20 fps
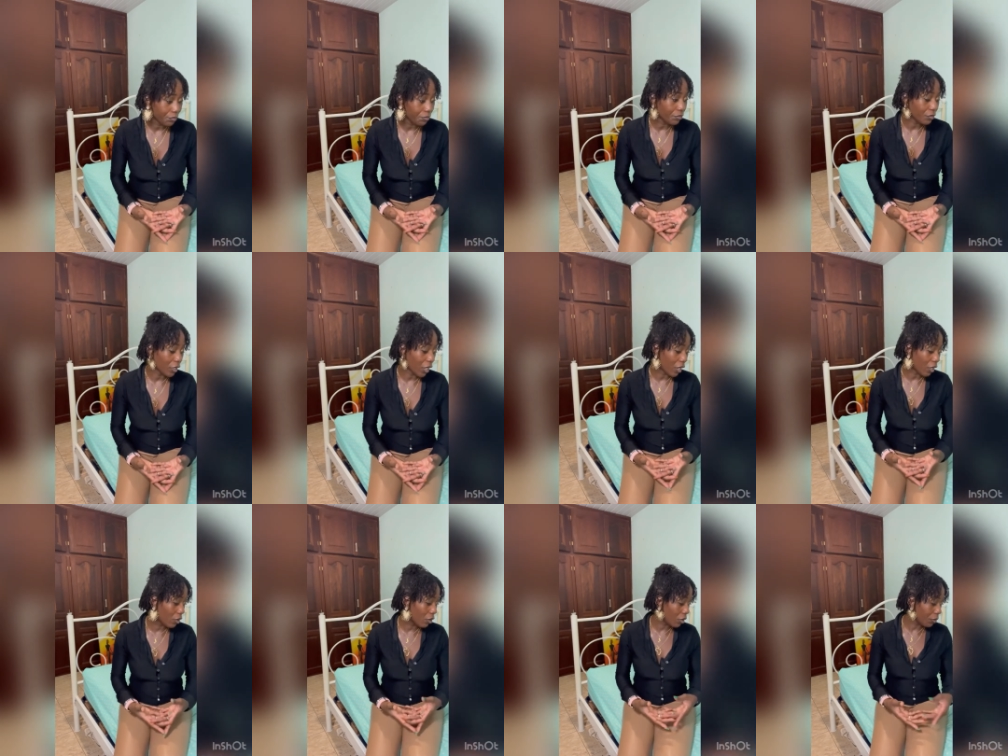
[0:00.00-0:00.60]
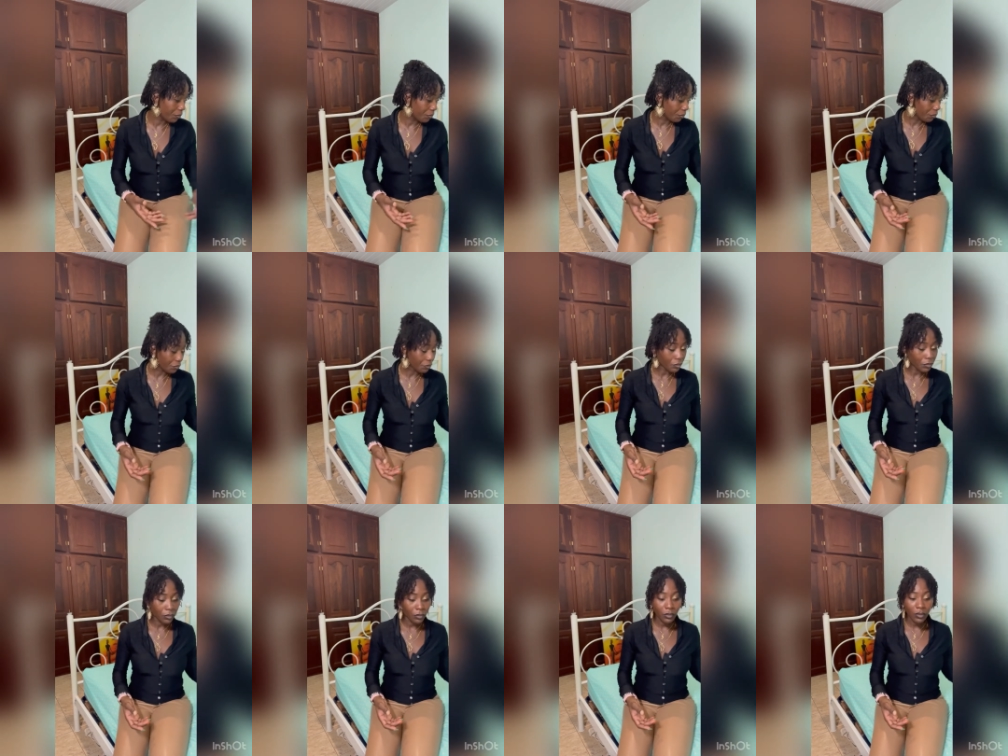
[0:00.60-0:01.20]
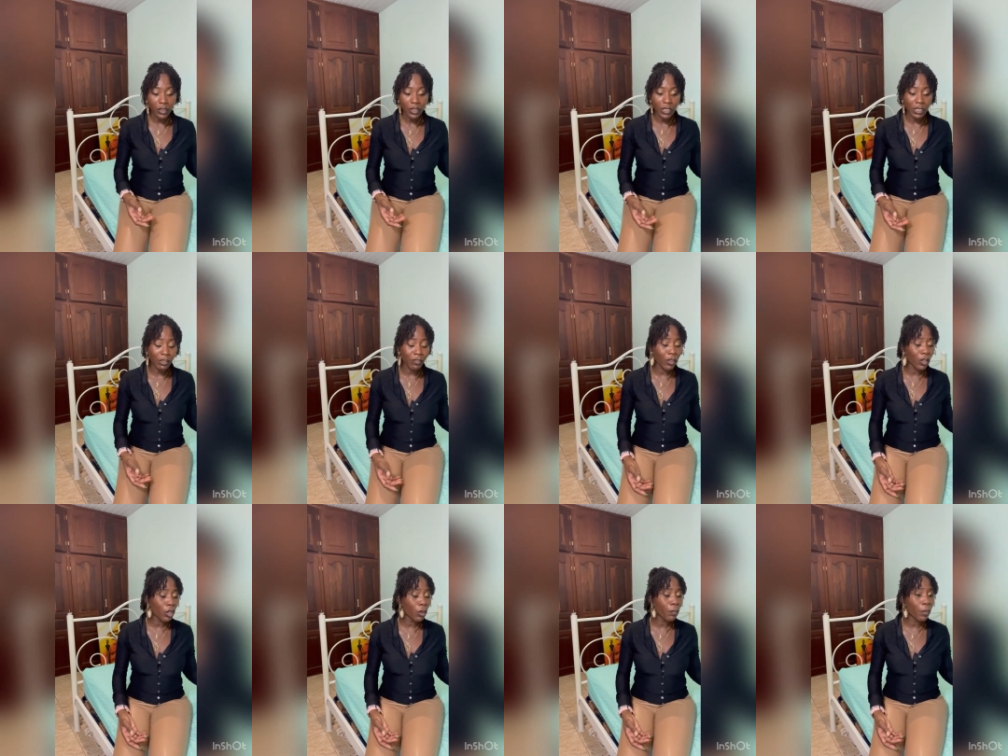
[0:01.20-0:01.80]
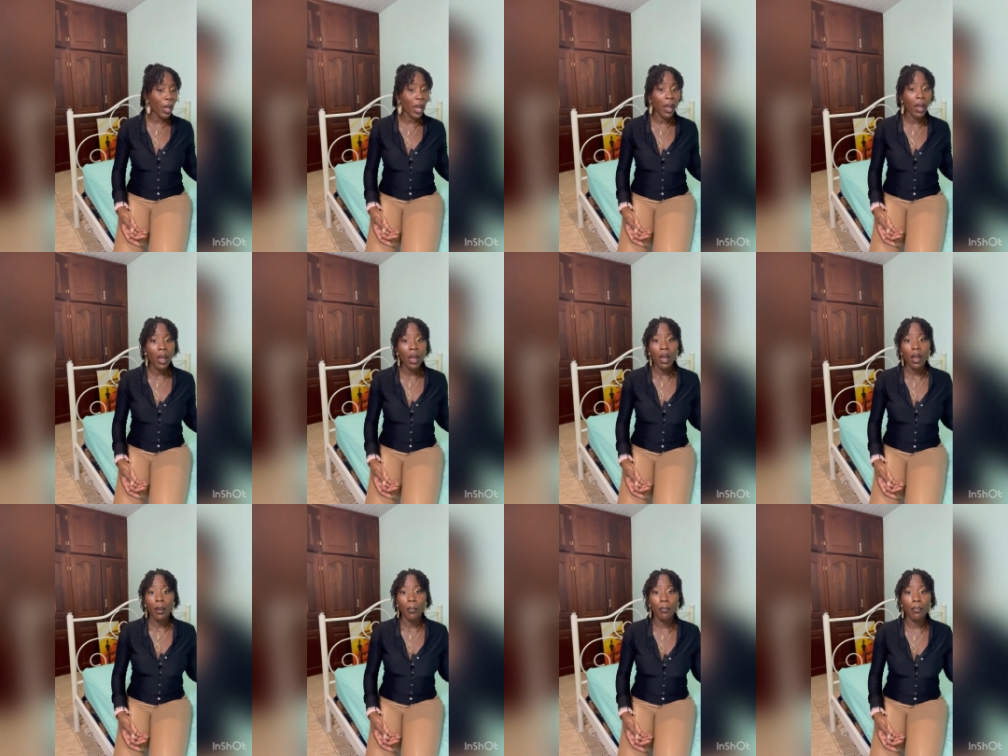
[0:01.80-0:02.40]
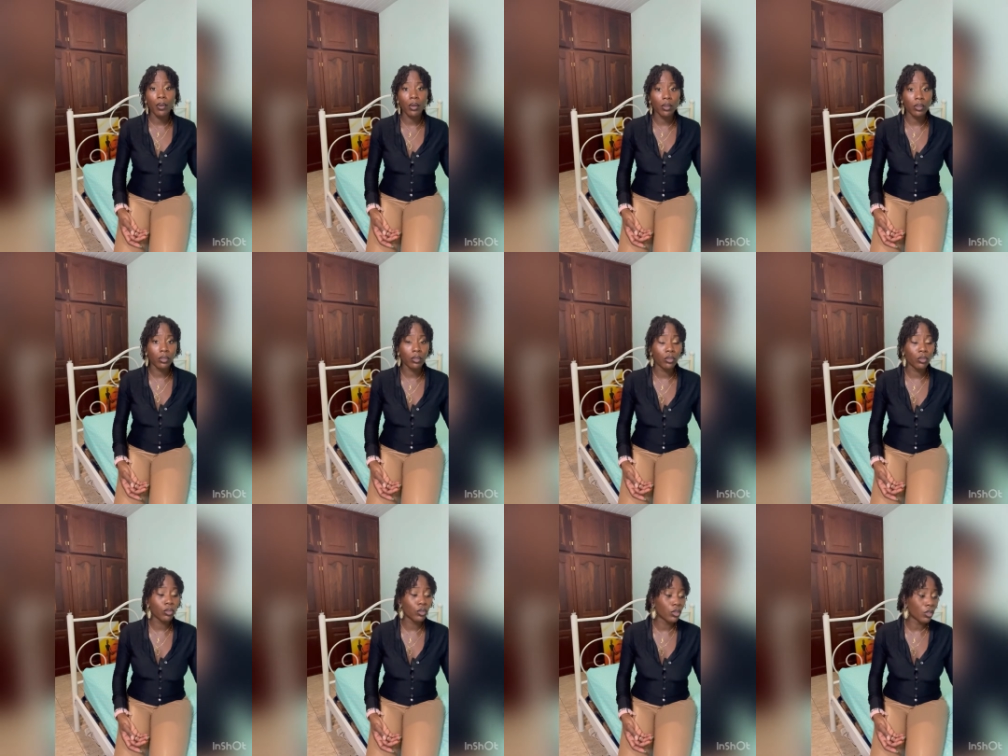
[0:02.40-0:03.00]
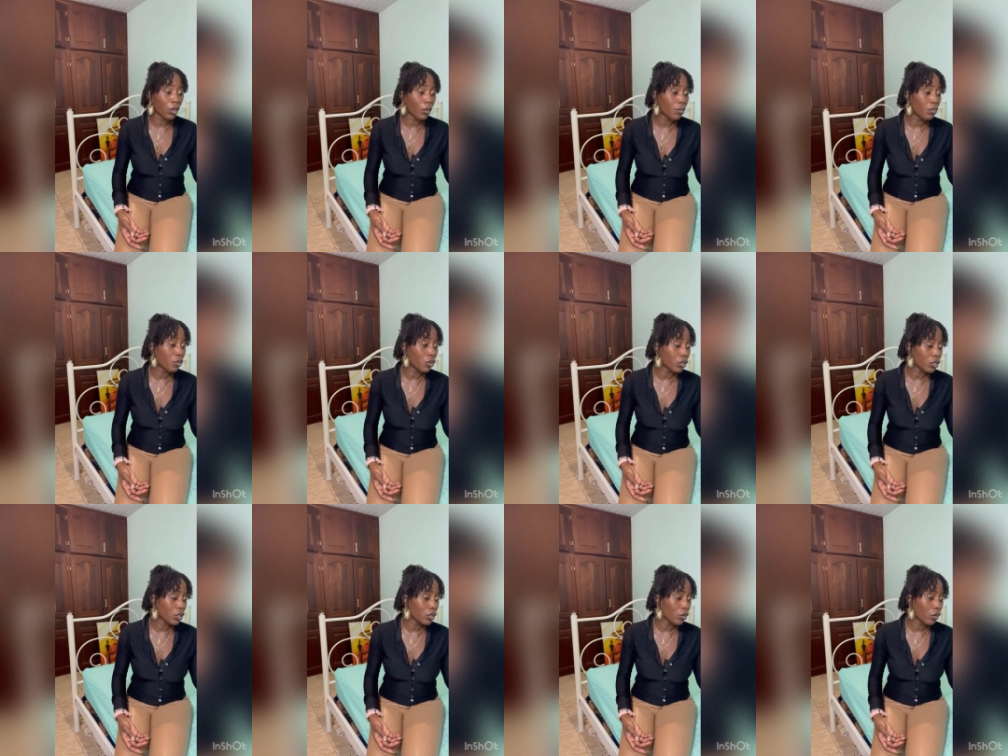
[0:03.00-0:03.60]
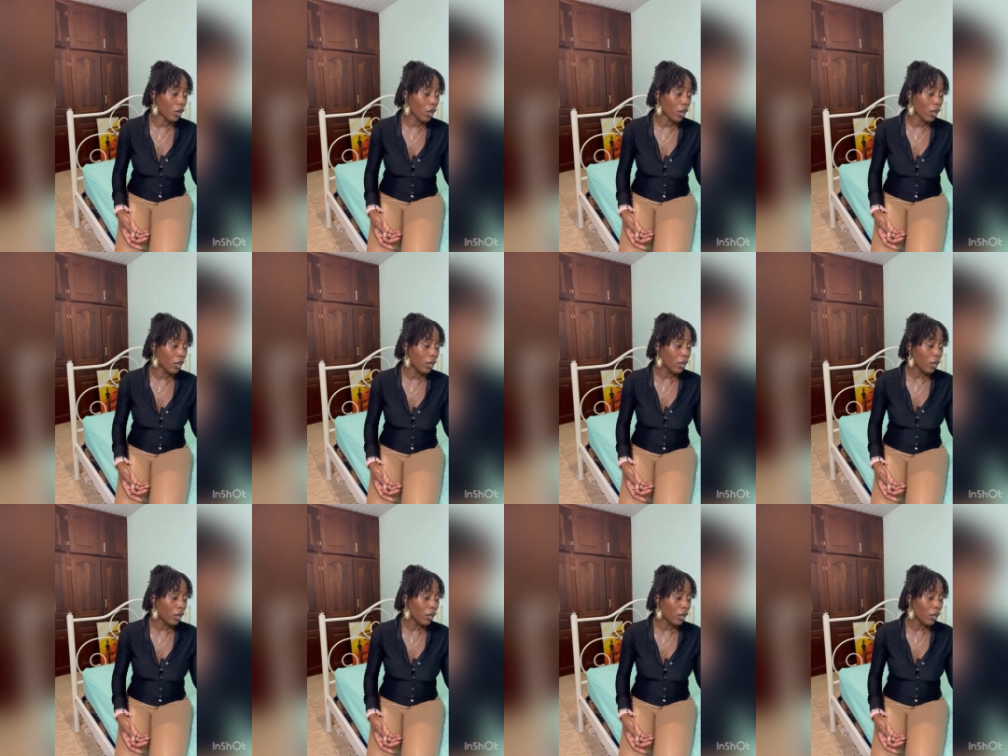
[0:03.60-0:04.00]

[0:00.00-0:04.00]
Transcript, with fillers: D'accord c'est vrai que par manque de temps pour soi,